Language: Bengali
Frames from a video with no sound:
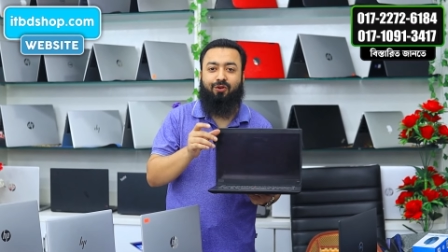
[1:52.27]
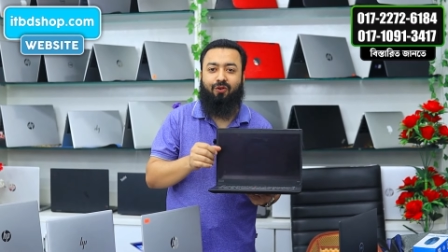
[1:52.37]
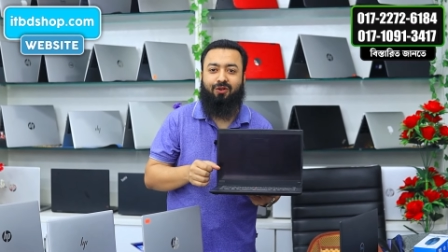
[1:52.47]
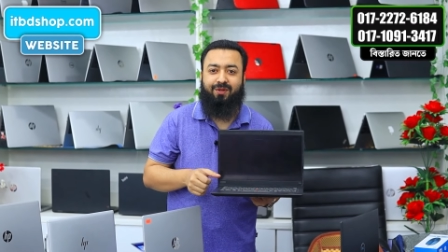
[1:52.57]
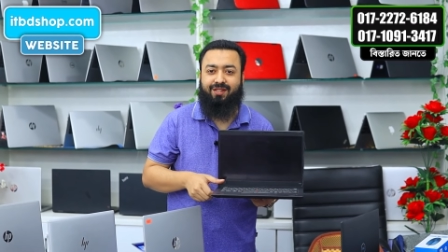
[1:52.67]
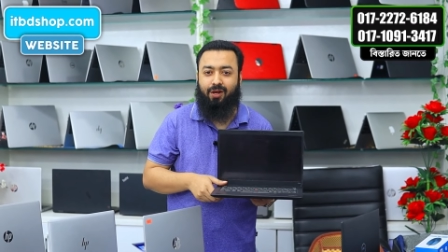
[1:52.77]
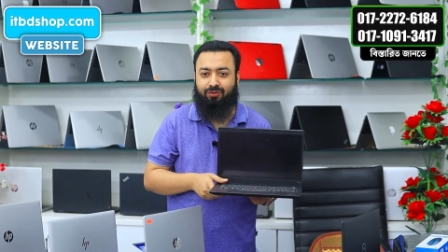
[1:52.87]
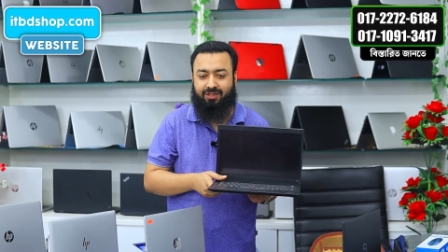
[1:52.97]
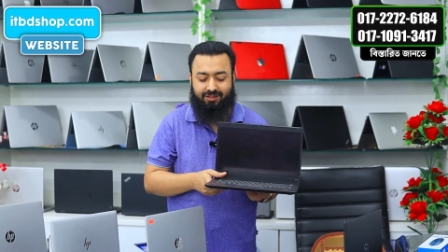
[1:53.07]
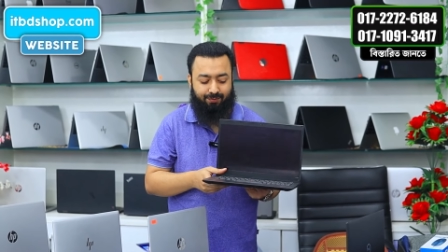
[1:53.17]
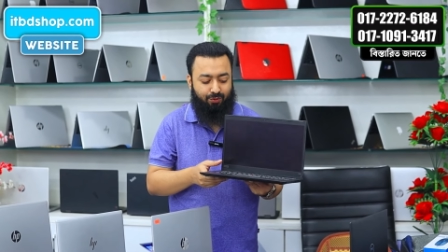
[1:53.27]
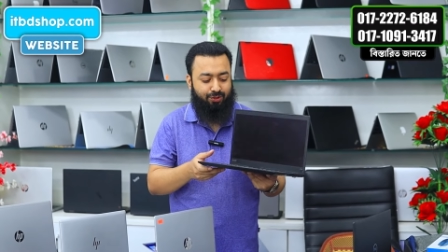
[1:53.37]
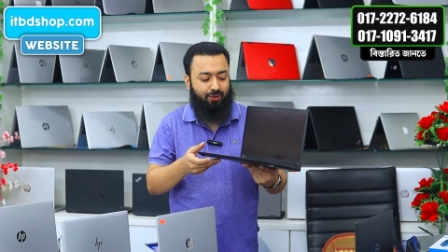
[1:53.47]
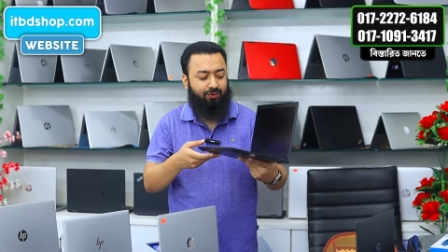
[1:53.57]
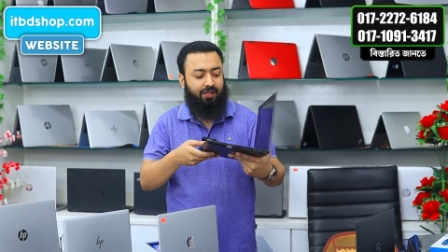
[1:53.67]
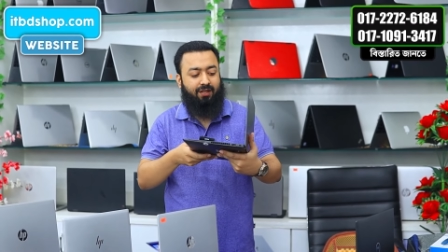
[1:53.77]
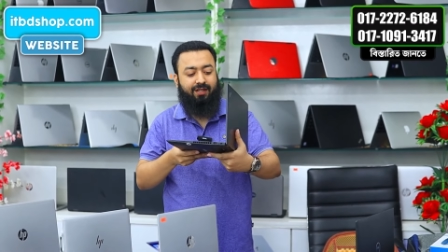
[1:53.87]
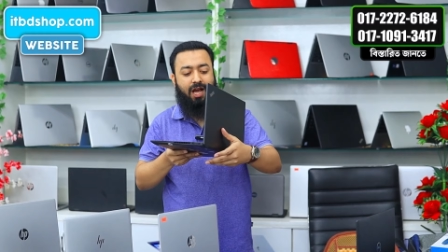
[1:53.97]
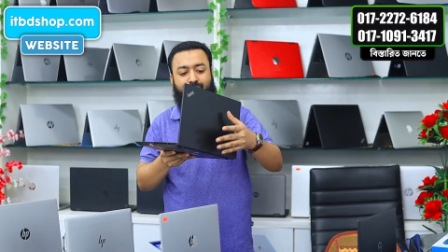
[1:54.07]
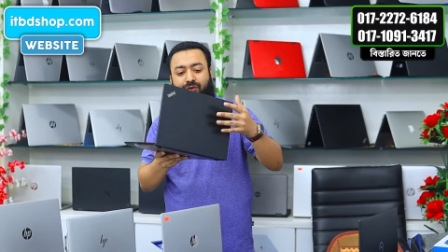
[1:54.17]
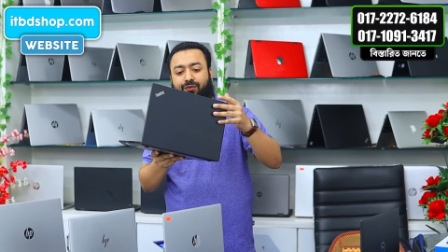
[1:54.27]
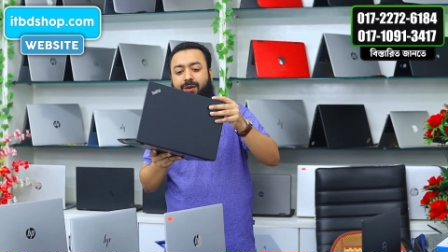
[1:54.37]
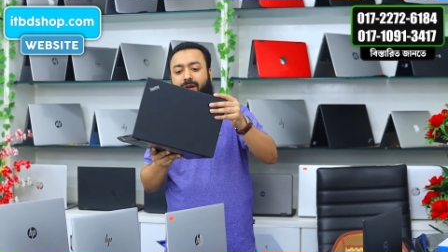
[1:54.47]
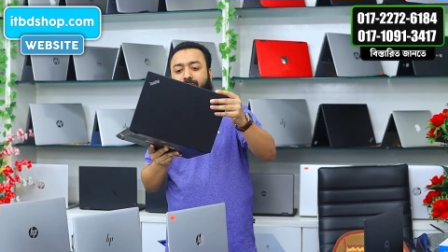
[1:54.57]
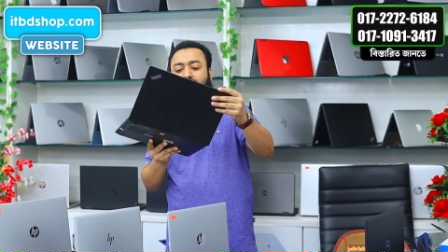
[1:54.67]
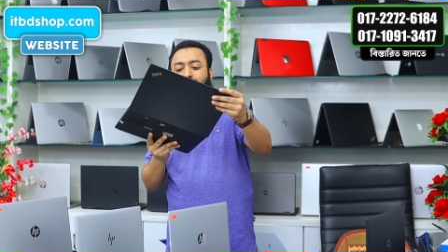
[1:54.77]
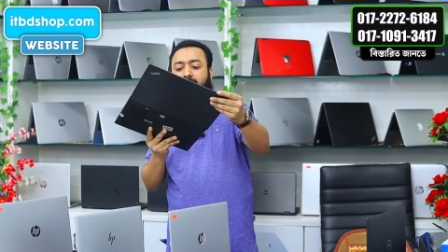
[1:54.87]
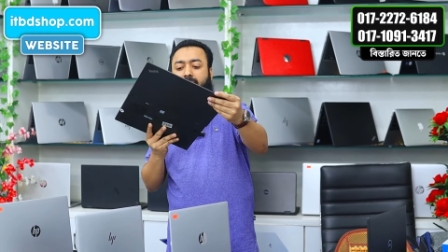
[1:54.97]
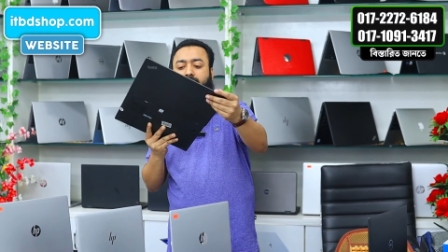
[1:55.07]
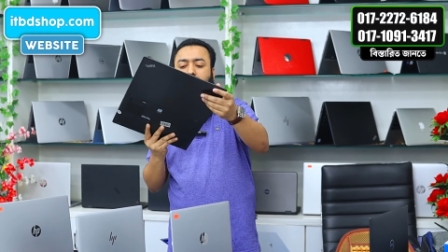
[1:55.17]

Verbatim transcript: ডলবি সাউন্ড সিস্টেম খুবই চমৎকার কার্বন ফাইবারের ভিতরে ব্ল্যাক